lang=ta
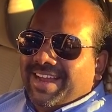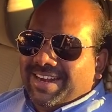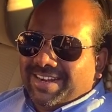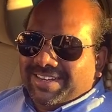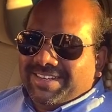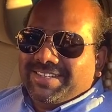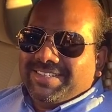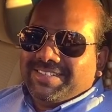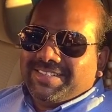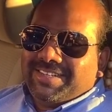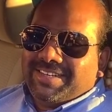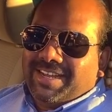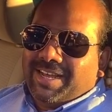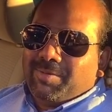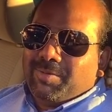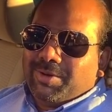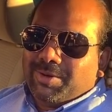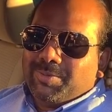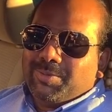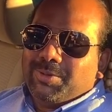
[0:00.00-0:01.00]
அட்லீஸ்ட்
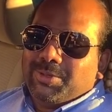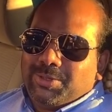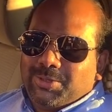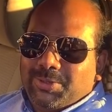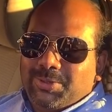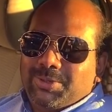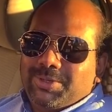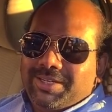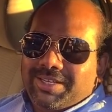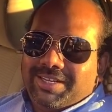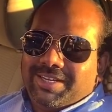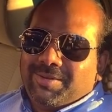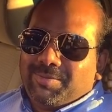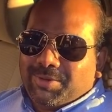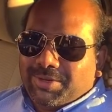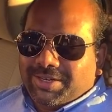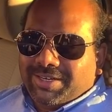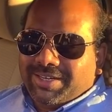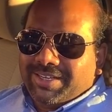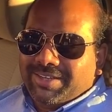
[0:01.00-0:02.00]
லாபம் வரும்போது சொல்லுங்கள்
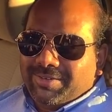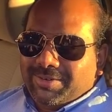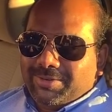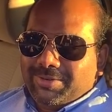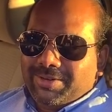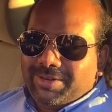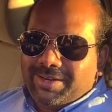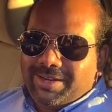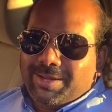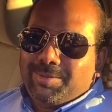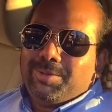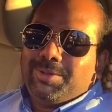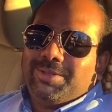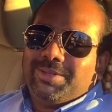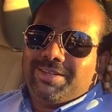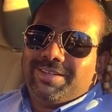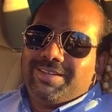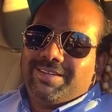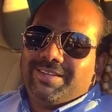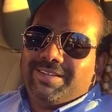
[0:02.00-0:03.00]
கமெண்ட்டில் எவ்வளோ லாபம்
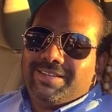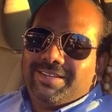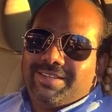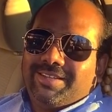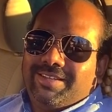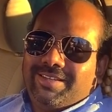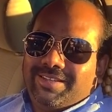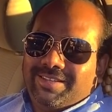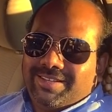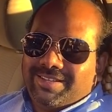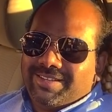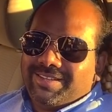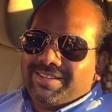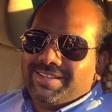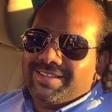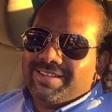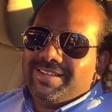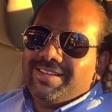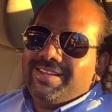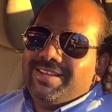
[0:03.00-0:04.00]
வந்திருக்குன்னு
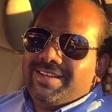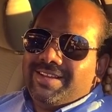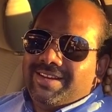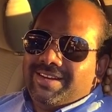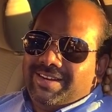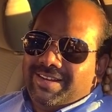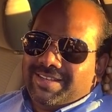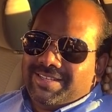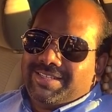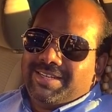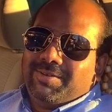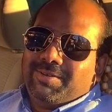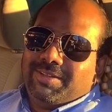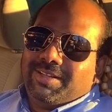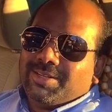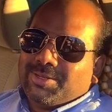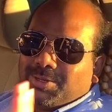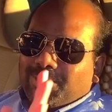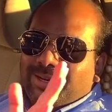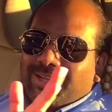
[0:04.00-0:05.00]
நஷ்டம்
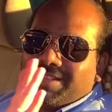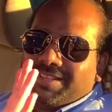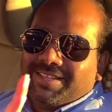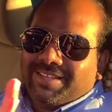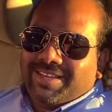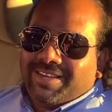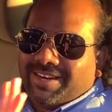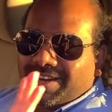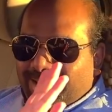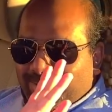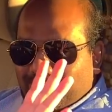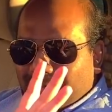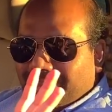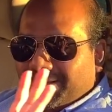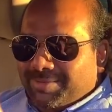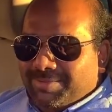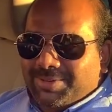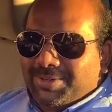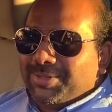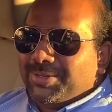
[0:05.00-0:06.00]
வந்தால் சொல்லாதீங்க லாபம்
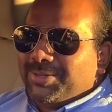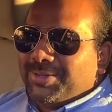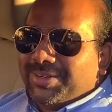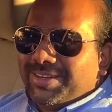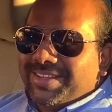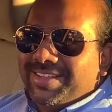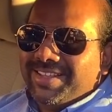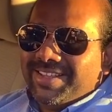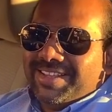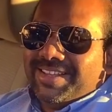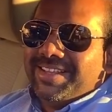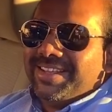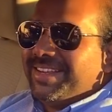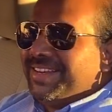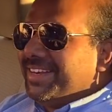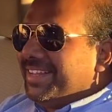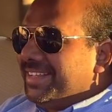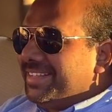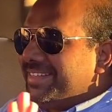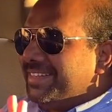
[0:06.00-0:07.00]
தான் மட்டும் சொல்லுங்க
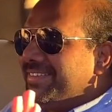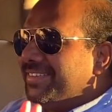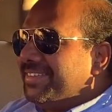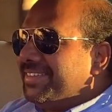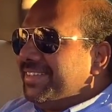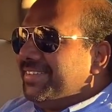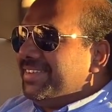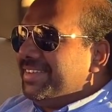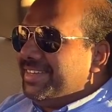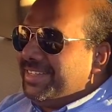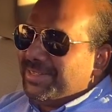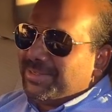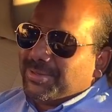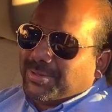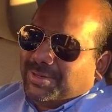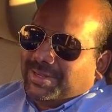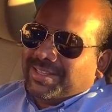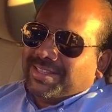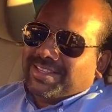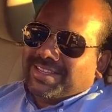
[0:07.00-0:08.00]
நஷ்டம் வந்தால் வெளியே
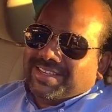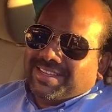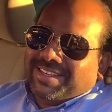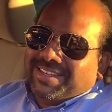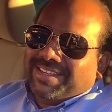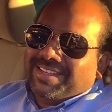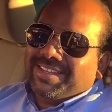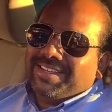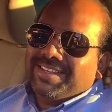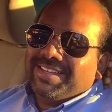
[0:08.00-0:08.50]
சொல்லாதீங்க